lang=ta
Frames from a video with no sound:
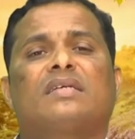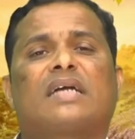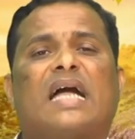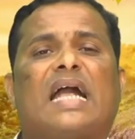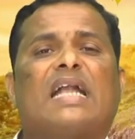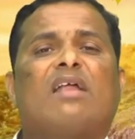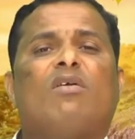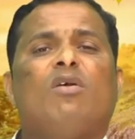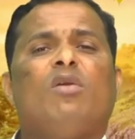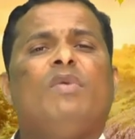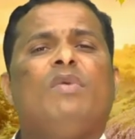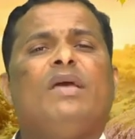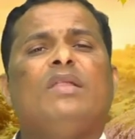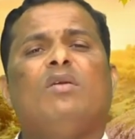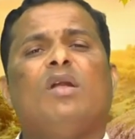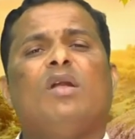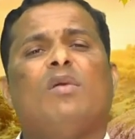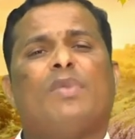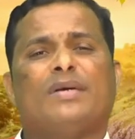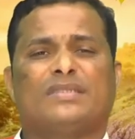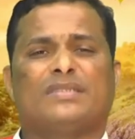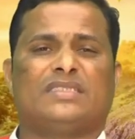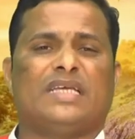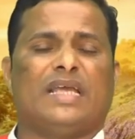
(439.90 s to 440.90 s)
கடவுள் மீது உள்ள
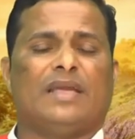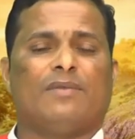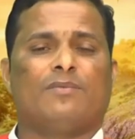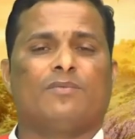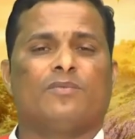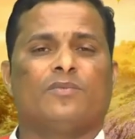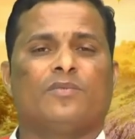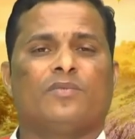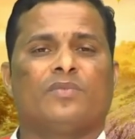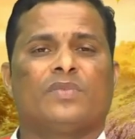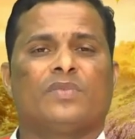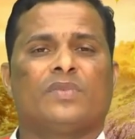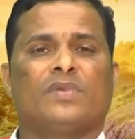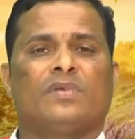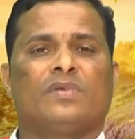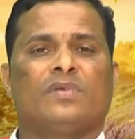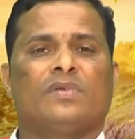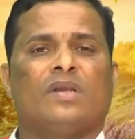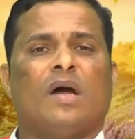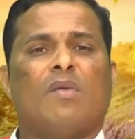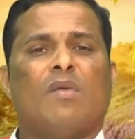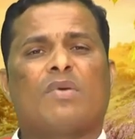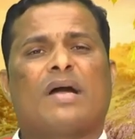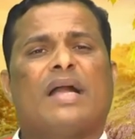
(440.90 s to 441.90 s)
பசி
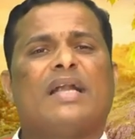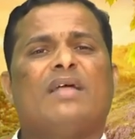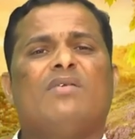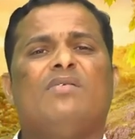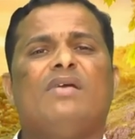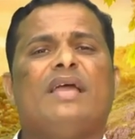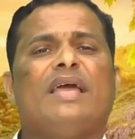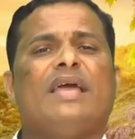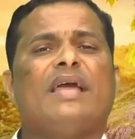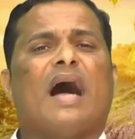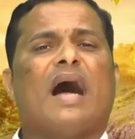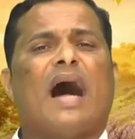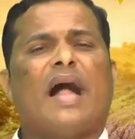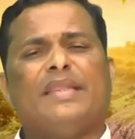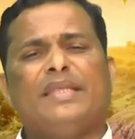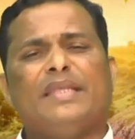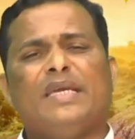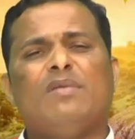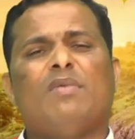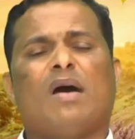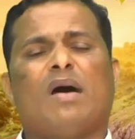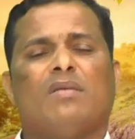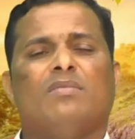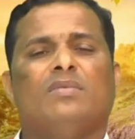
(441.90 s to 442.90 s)
நாம் கடவுளை
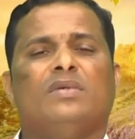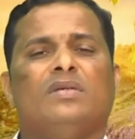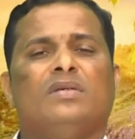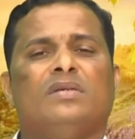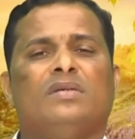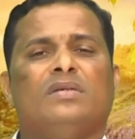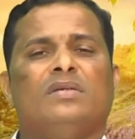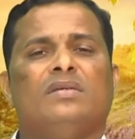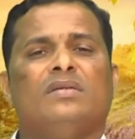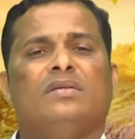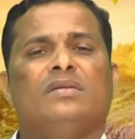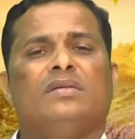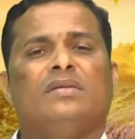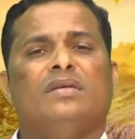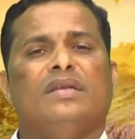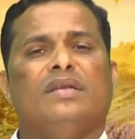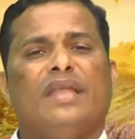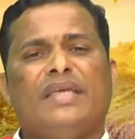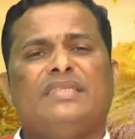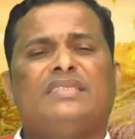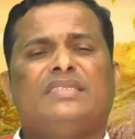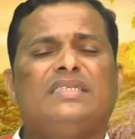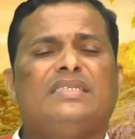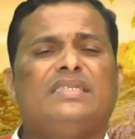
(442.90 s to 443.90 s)
அதிகமா
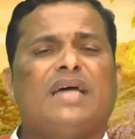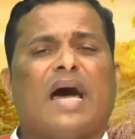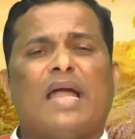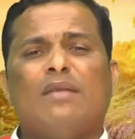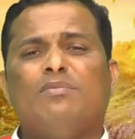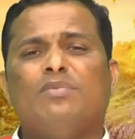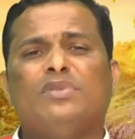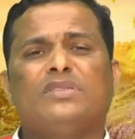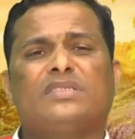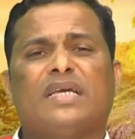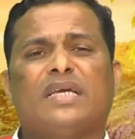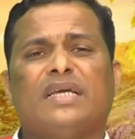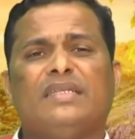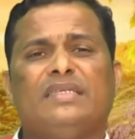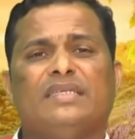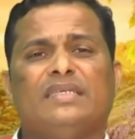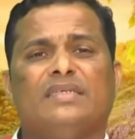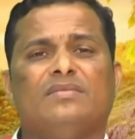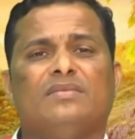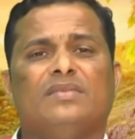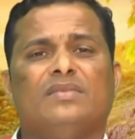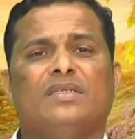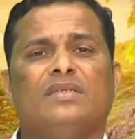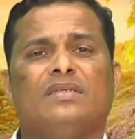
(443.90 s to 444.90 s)
நேசித்து அன்பு செய்து
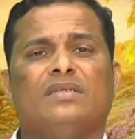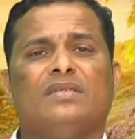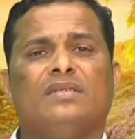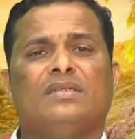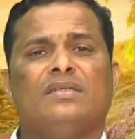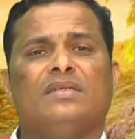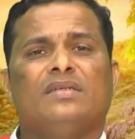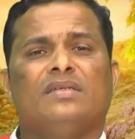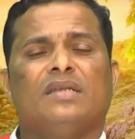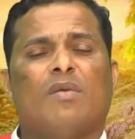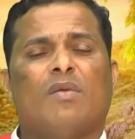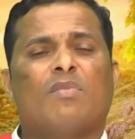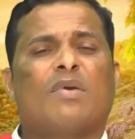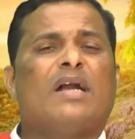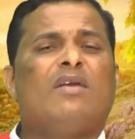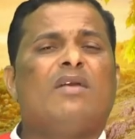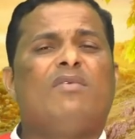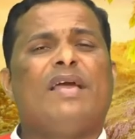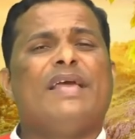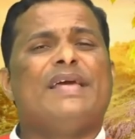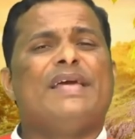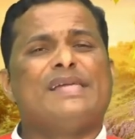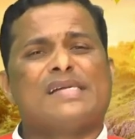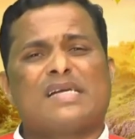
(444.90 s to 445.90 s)
நாம்
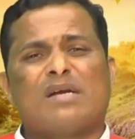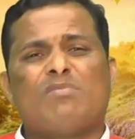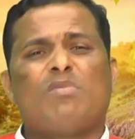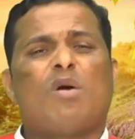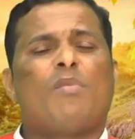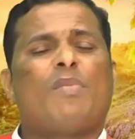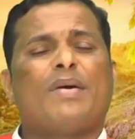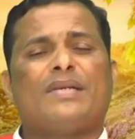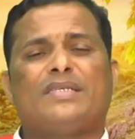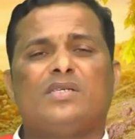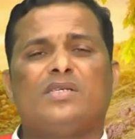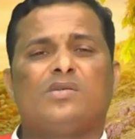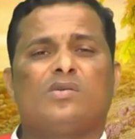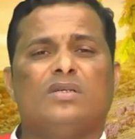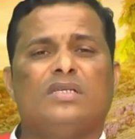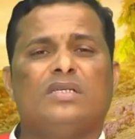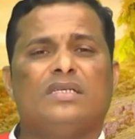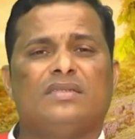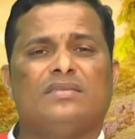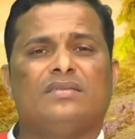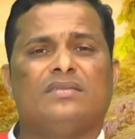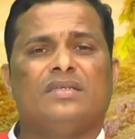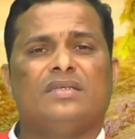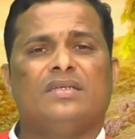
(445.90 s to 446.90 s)
கடவுளை இறுக்கமா பற்றி
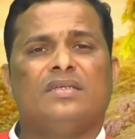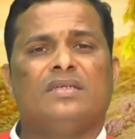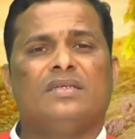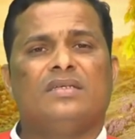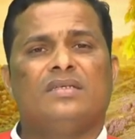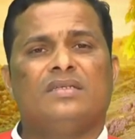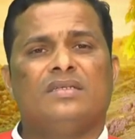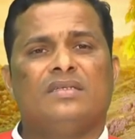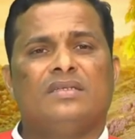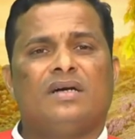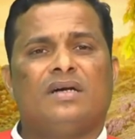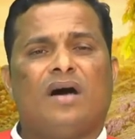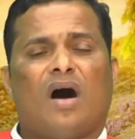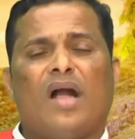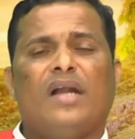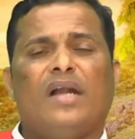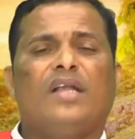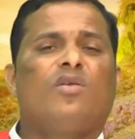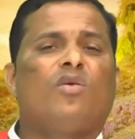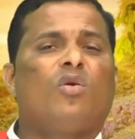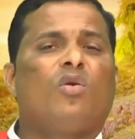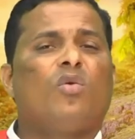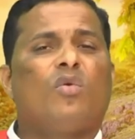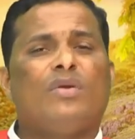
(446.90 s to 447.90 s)
கொண்டு
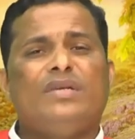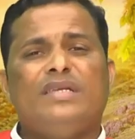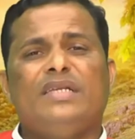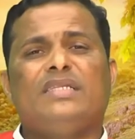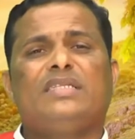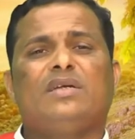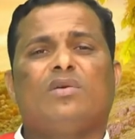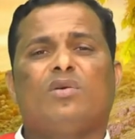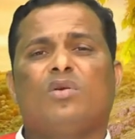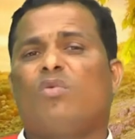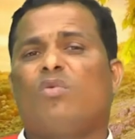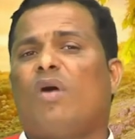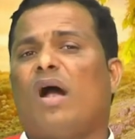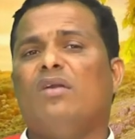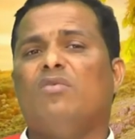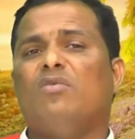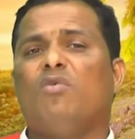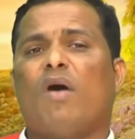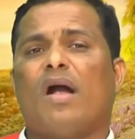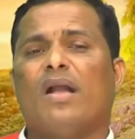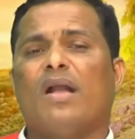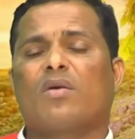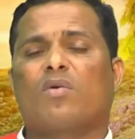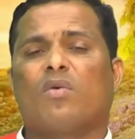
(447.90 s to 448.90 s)
ஆண்டோடு ஒன்றித்த ஒரு வாழ்வு
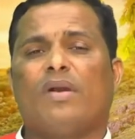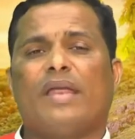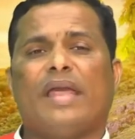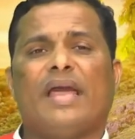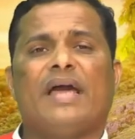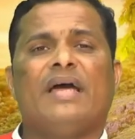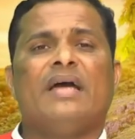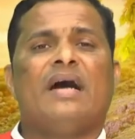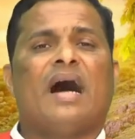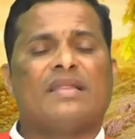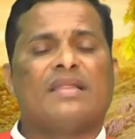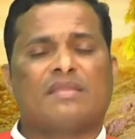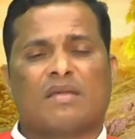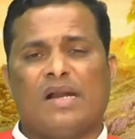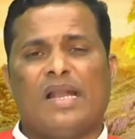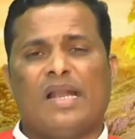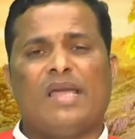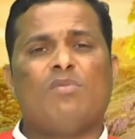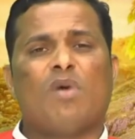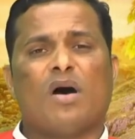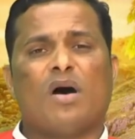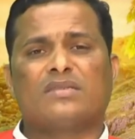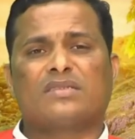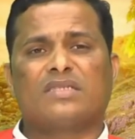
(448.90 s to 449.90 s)
வாழக்கூடிய அந்த
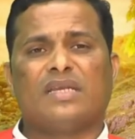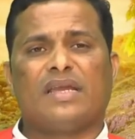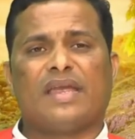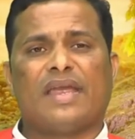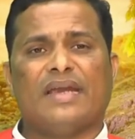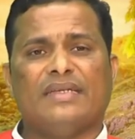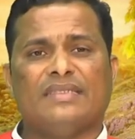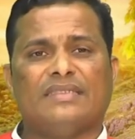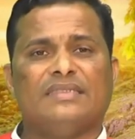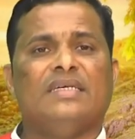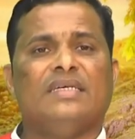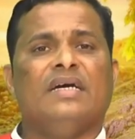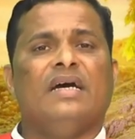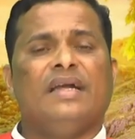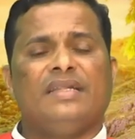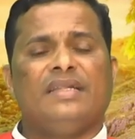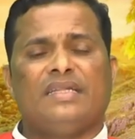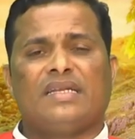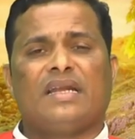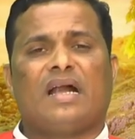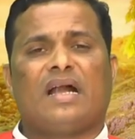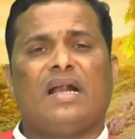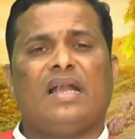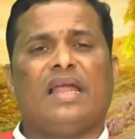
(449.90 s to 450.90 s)
அருளையும் ஆசனை கேட்டு
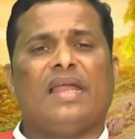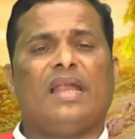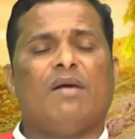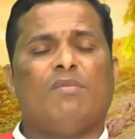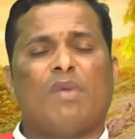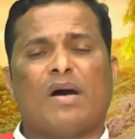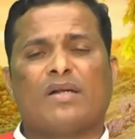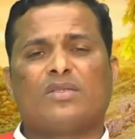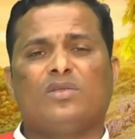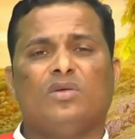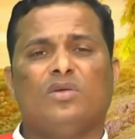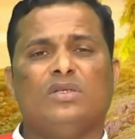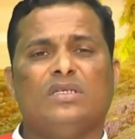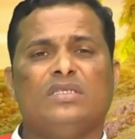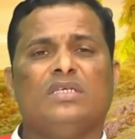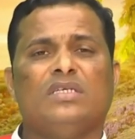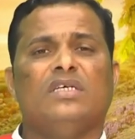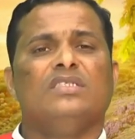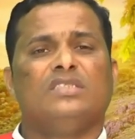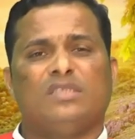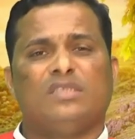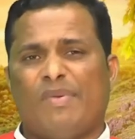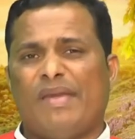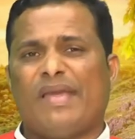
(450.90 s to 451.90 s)
இந்த நாளில் நான் பக்தியோடு
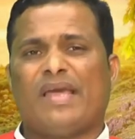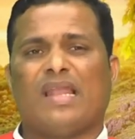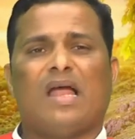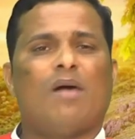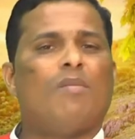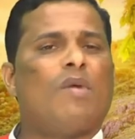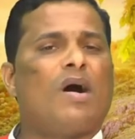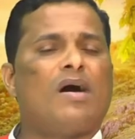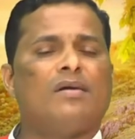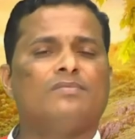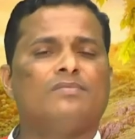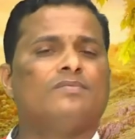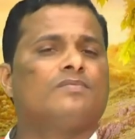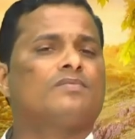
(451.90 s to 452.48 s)
ஜெபிக்கலாமா